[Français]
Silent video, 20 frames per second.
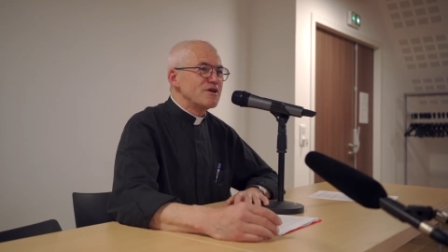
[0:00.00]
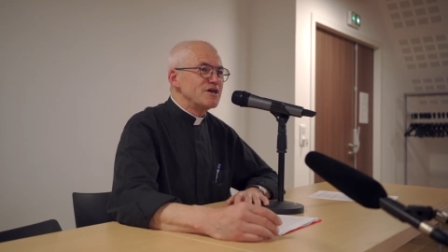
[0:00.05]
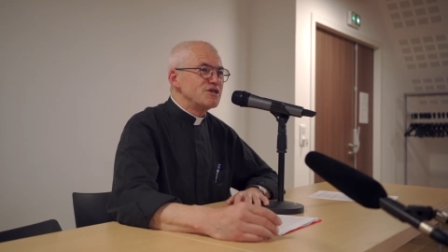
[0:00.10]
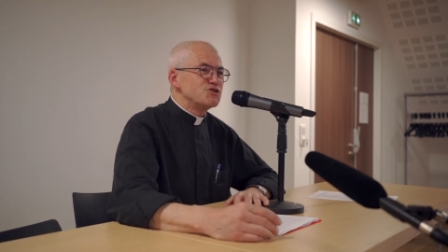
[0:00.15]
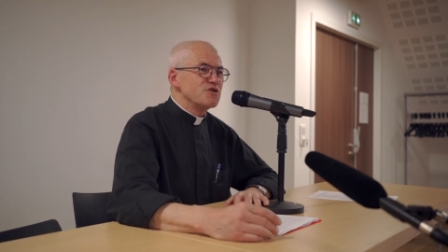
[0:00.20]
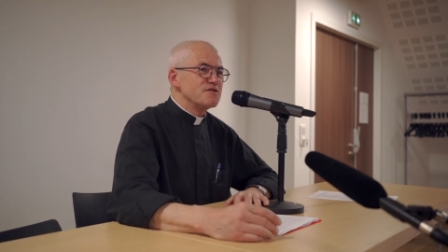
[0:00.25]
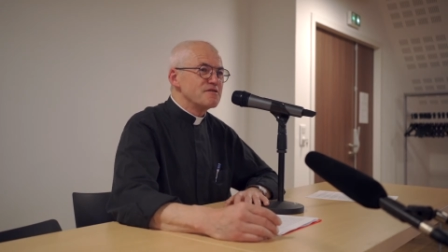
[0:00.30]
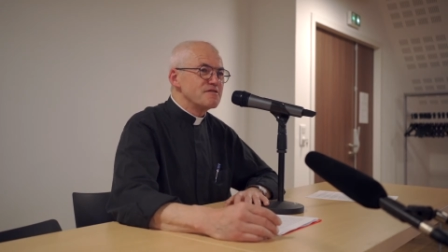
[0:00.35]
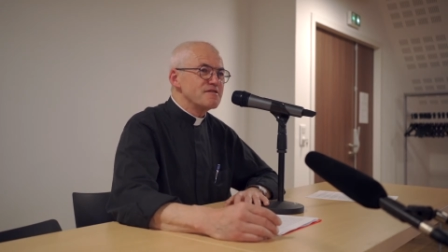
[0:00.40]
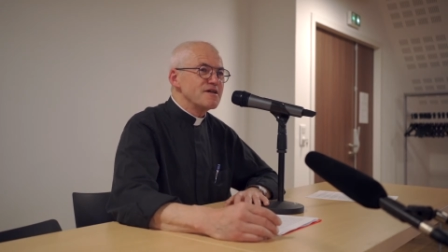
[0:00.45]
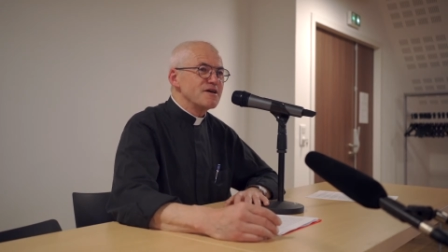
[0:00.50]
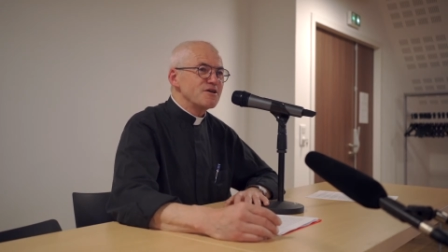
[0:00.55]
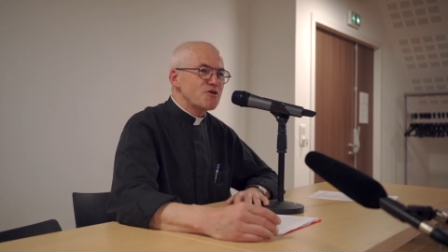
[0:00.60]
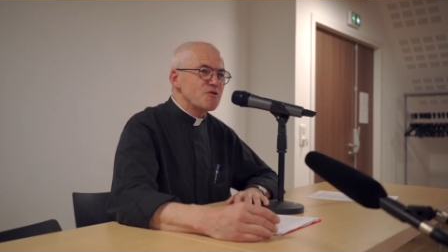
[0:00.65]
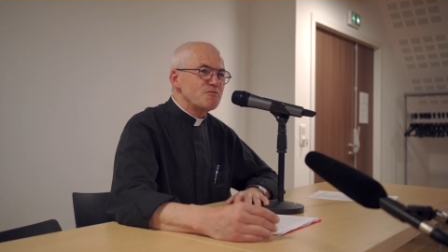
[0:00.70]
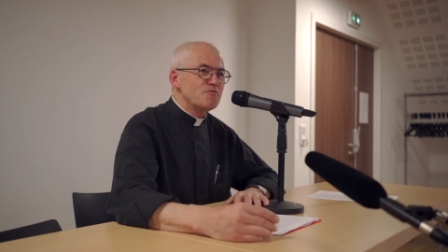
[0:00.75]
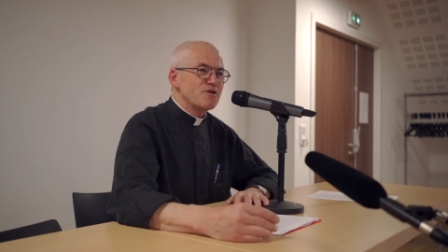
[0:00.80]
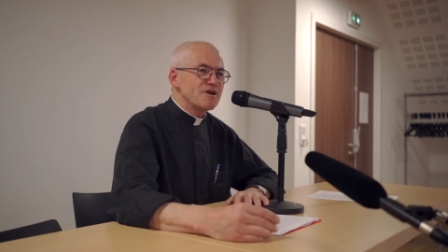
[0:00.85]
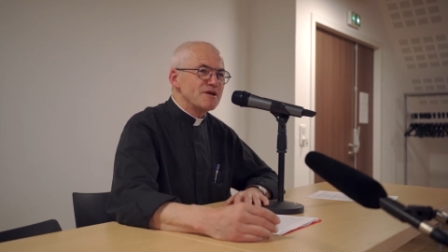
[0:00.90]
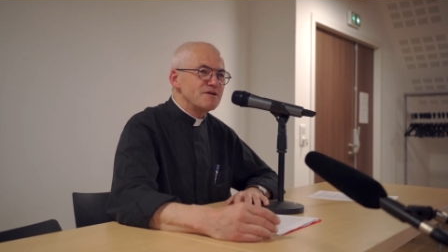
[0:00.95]
les jeunes saints que
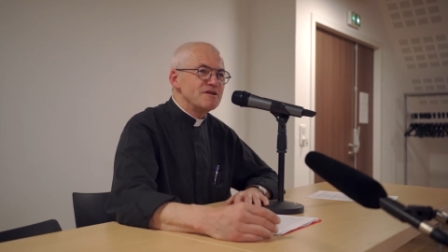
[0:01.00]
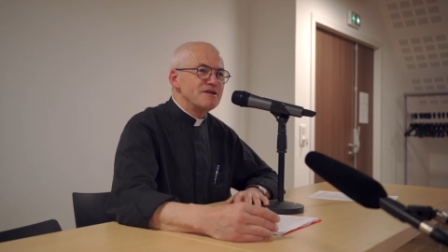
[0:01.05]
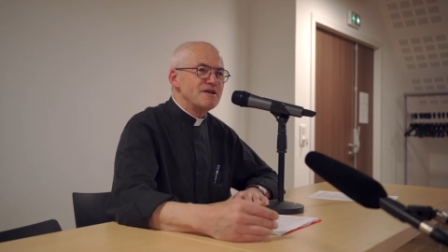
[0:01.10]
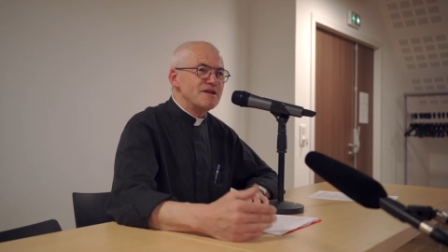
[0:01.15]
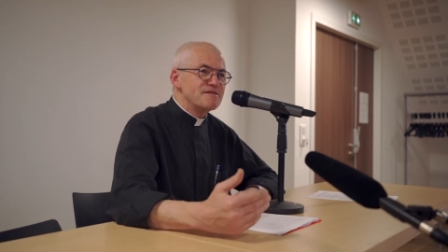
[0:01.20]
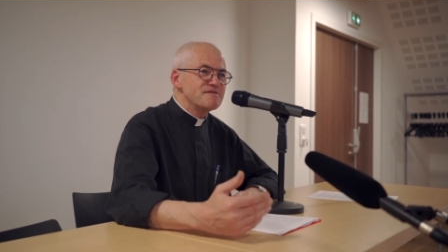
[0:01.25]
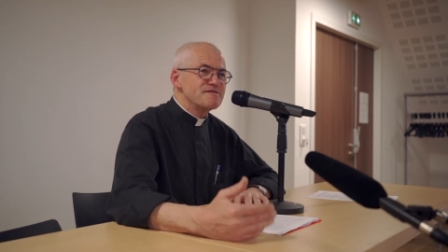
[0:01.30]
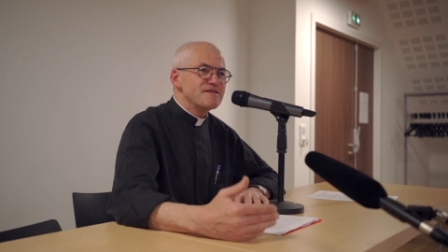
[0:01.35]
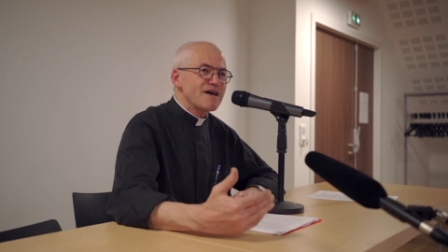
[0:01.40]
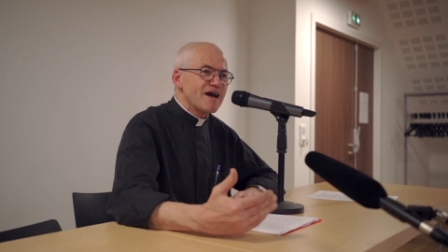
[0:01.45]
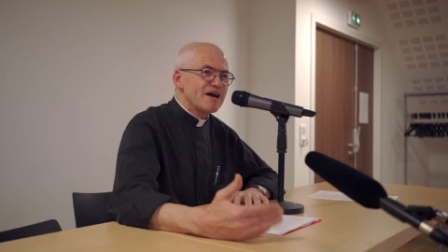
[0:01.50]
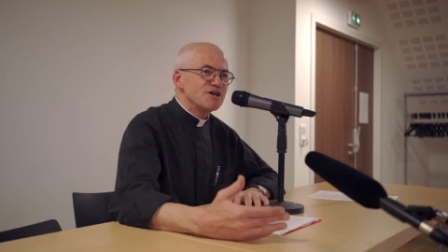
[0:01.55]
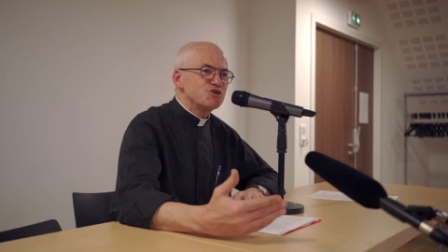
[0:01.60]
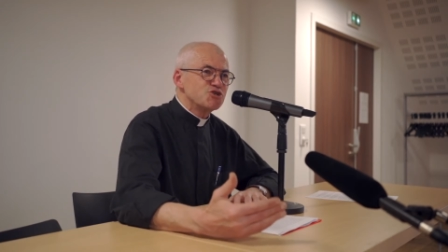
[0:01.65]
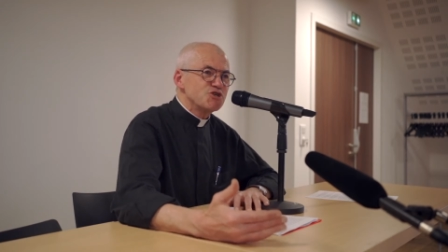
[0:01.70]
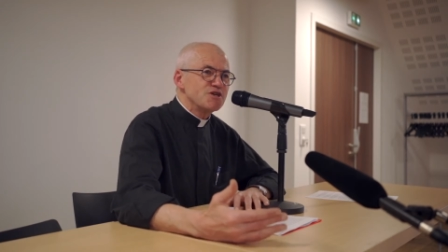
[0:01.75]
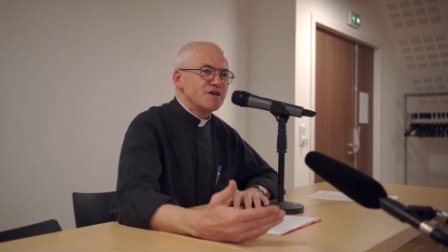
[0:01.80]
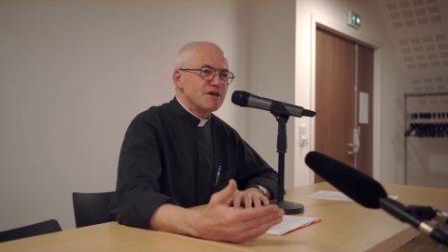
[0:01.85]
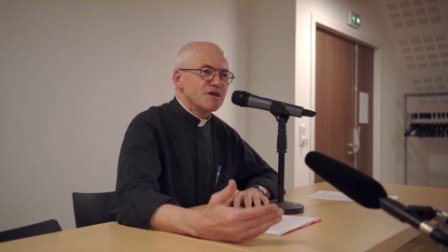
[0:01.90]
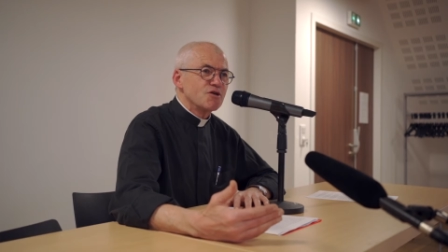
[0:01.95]
pour les, saints
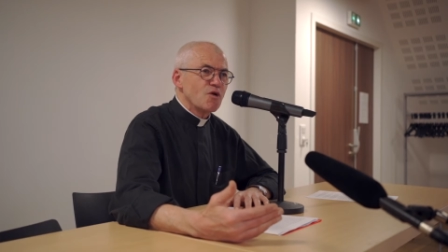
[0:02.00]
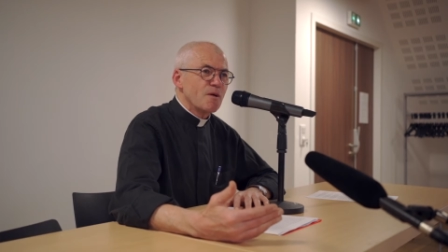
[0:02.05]
âgés,